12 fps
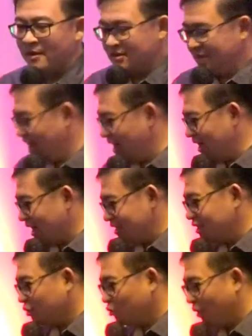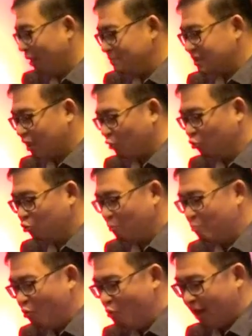Jangan kasih Tuhan
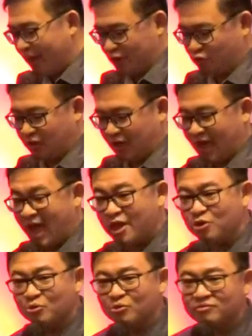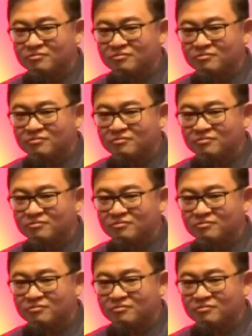sekuntum bunga yang sudah layu.